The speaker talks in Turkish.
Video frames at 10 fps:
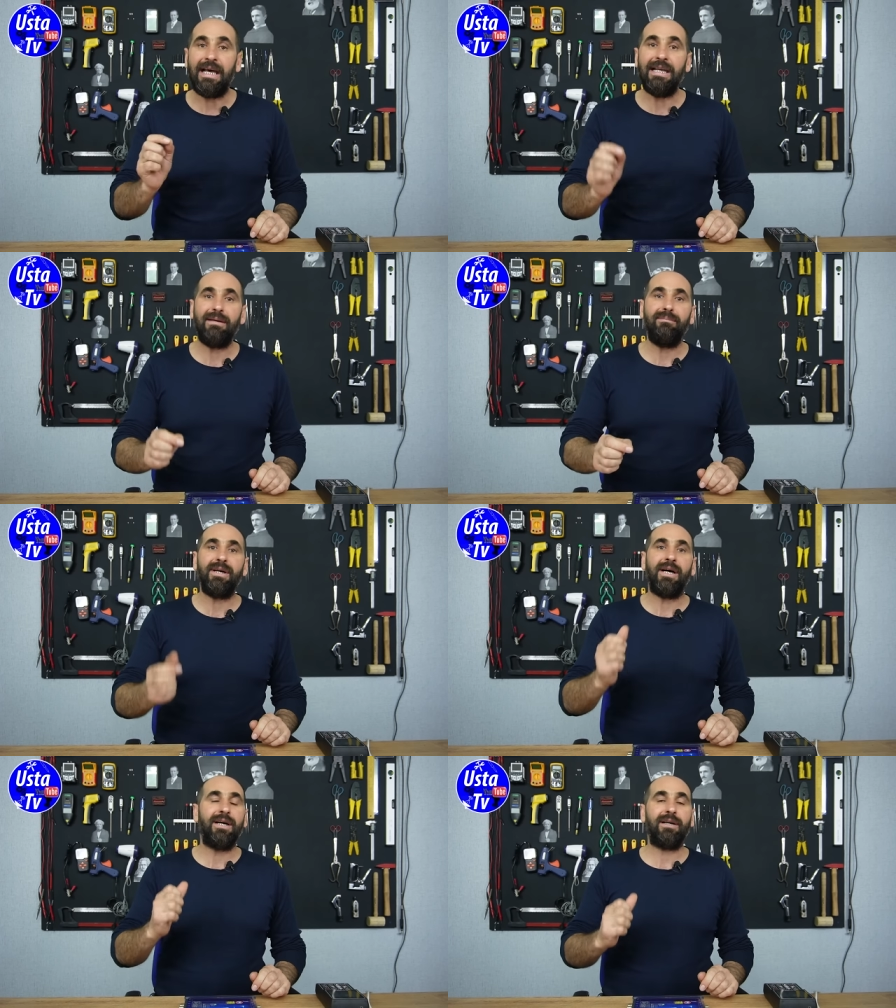
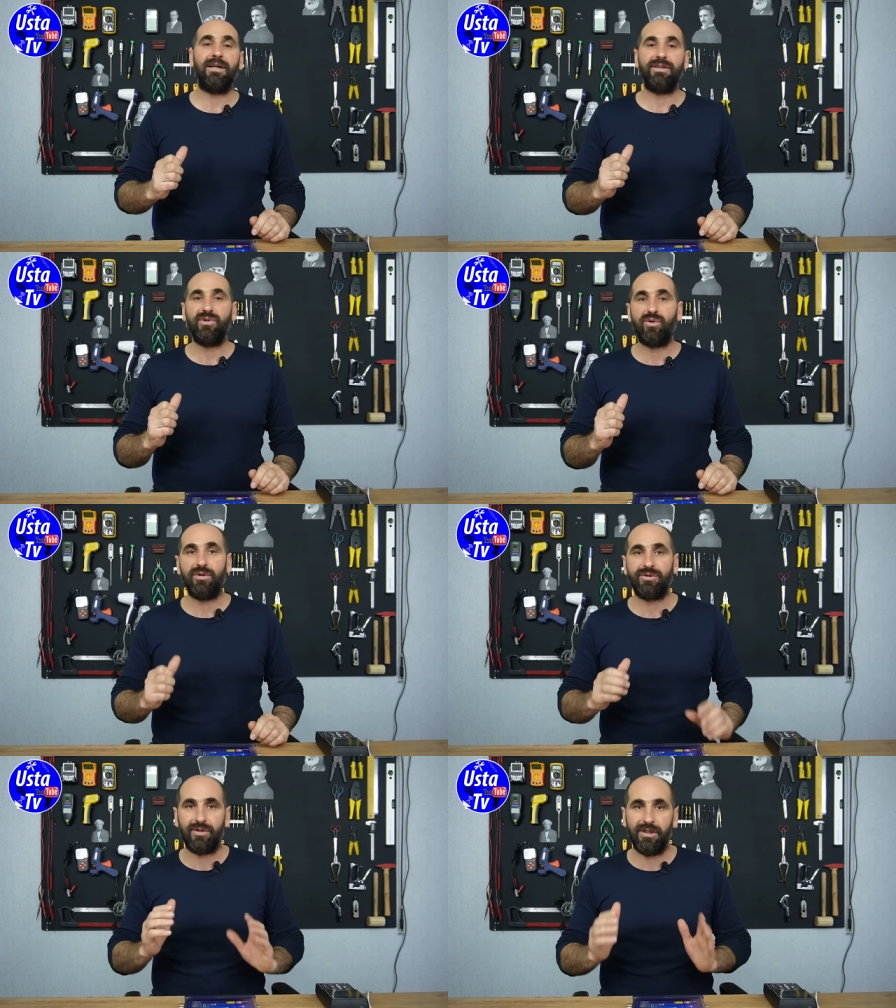Dayzek ayarlarını
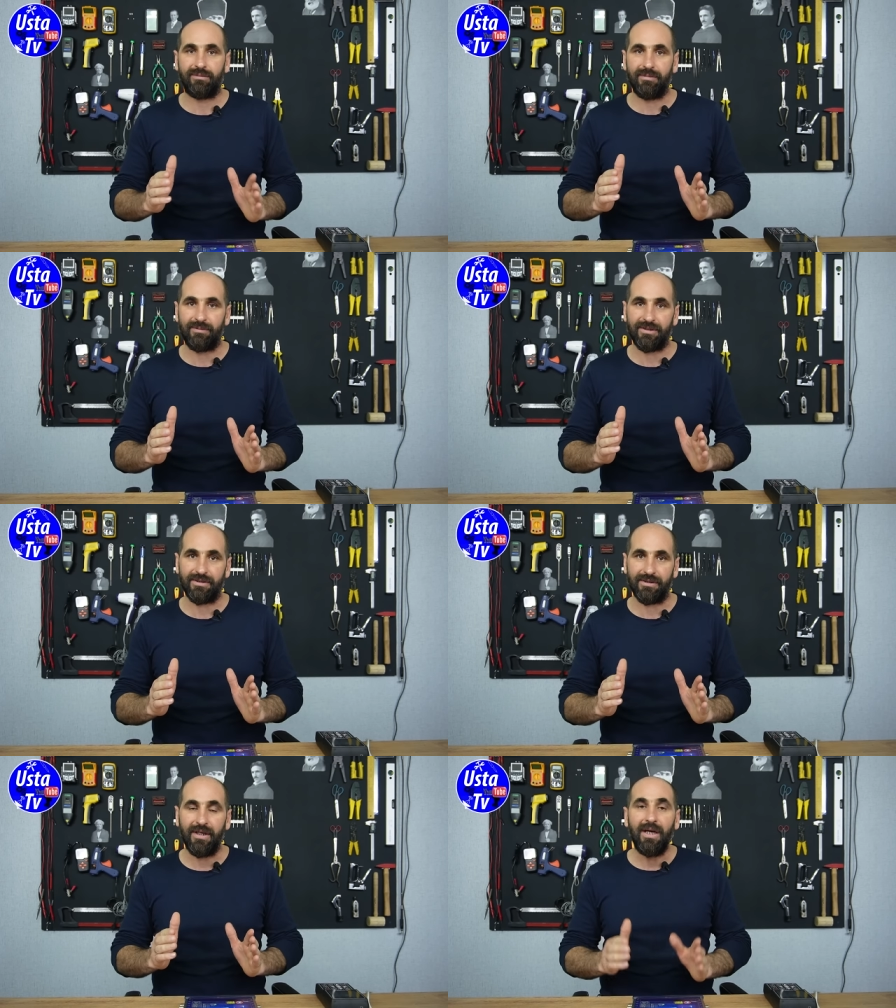kontrol
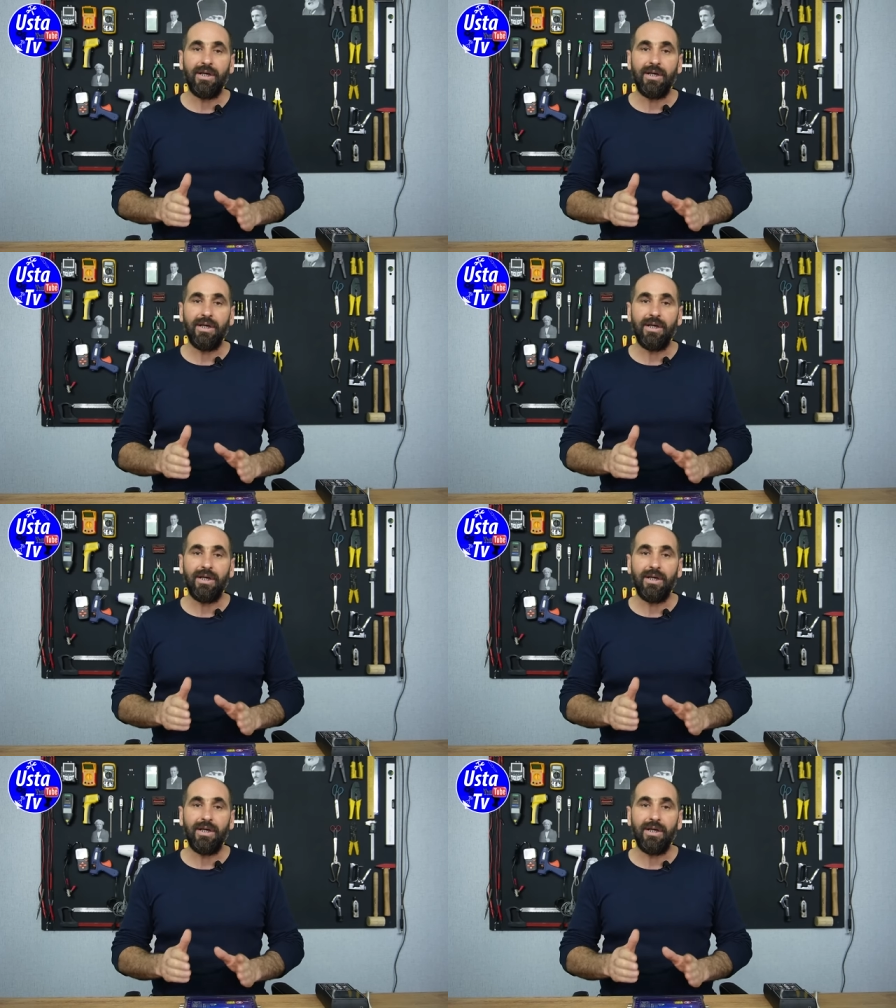etmemizdir.